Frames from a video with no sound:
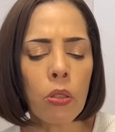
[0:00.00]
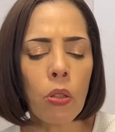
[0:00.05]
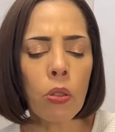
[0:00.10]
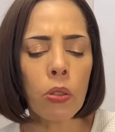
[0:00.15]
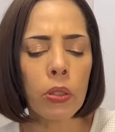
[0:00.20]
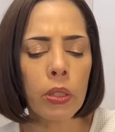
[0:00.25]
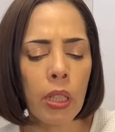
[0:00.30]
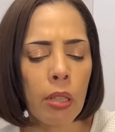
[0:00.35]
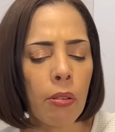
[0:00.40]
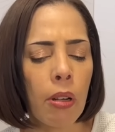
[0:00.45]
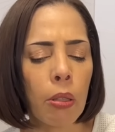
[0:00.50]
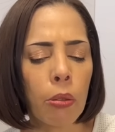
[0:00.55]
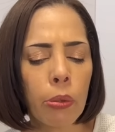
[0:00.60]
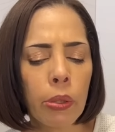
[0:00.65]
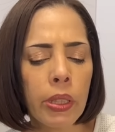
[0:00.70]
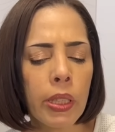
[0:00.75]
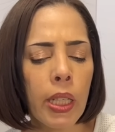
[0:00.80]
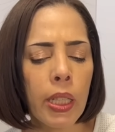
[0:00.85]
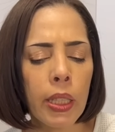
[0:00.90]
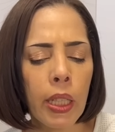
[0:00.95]
国では売
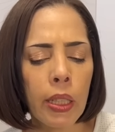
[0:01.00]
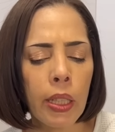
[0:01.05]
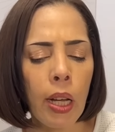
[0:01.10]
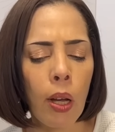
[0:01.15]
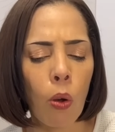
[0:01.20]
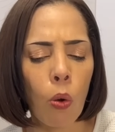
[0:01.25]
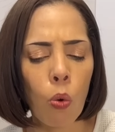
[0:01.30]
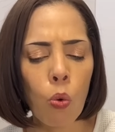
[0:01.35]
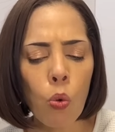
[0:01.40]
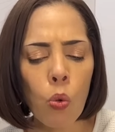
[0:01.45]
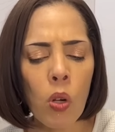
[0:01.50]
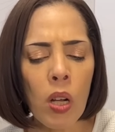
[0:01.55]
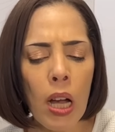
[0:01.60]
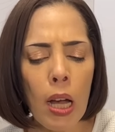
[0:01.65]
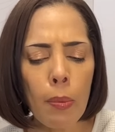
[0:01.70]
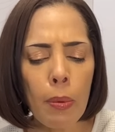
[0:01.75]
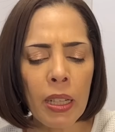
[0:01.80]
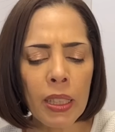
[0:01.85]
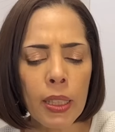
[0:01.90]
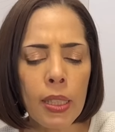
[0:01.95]
り上げが大
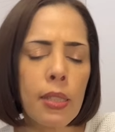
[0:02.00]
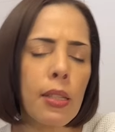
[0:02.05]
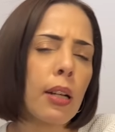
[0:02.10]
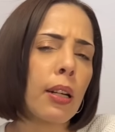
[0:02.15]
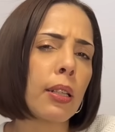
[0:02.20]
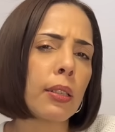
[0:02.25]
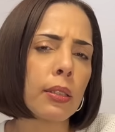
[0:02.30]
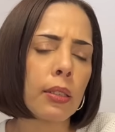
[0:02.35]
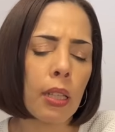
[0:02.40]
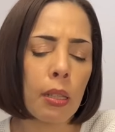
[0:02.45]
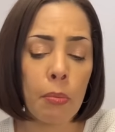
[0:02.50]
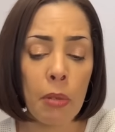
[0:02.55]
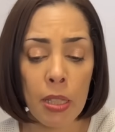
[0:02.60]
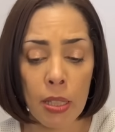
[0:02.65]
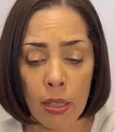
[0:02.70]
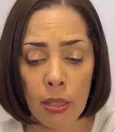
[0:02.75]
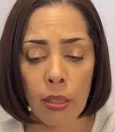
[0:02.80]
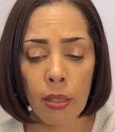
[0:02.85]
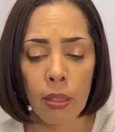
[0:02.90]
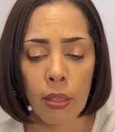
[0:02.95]
幅に下がっていま
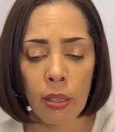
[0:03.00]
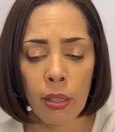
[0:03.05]
す。